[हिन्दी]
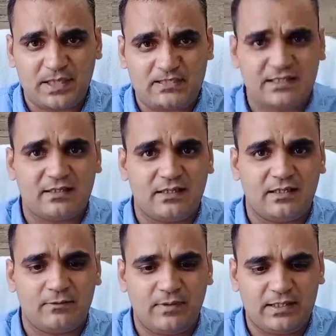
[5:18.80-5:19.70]
प्राइसिंग
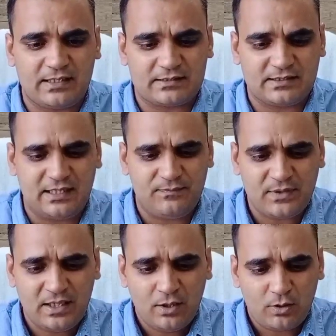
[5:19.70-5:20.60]
वेरी करती है
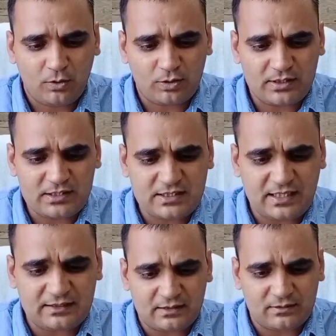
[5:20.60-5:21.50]
और इसके
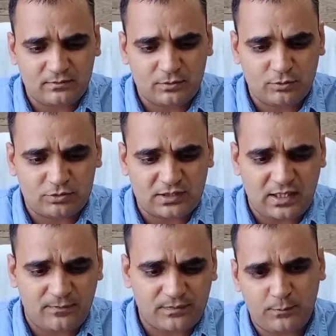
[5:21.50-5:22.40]
अंदर
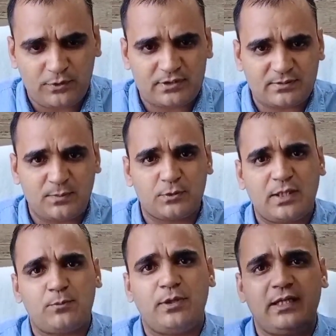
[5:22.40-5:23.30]
दूसरा सबसे
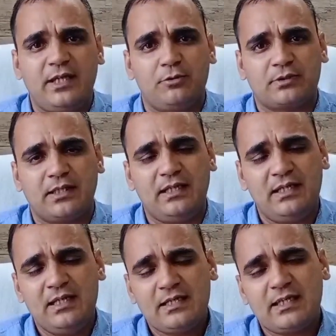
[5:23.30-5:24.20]
इम्पोर्टेंट पॉइंट ये होता है
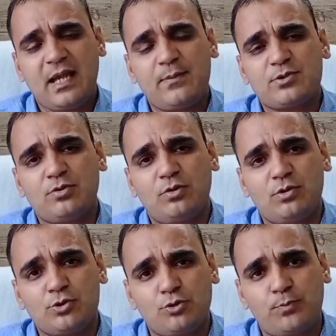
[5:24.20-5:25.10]
कि आप इसको
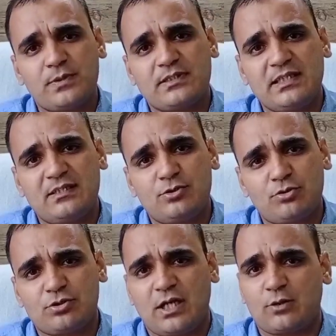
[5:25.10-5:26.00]
यूरो प्रतीक
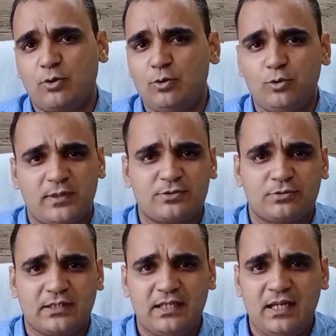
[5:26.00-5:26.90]
जो चारकोल लूवर्स
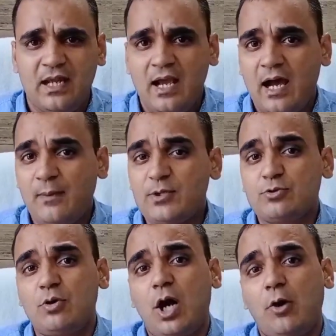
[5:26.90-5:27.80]
होते हैं हम
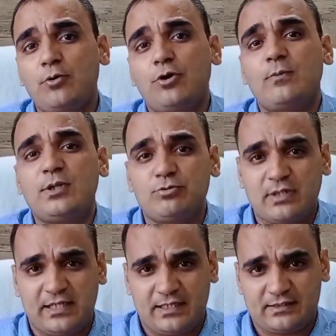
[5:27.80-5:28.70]
इसको आउटडोर में यूज़
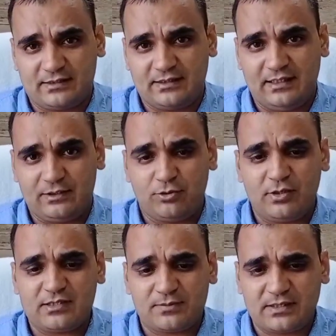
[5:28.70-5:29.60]
नहीं कर सकते हैं
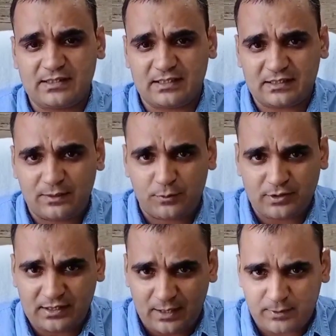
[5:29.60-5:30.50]
क्योंकि सबसे ज़्यादा
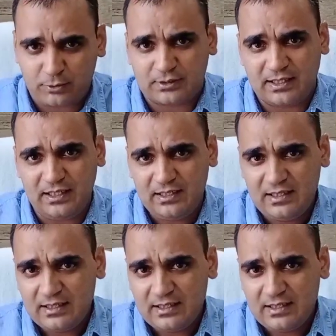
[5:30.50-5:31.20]
कन्फ्यूजन यहाँ पर होता है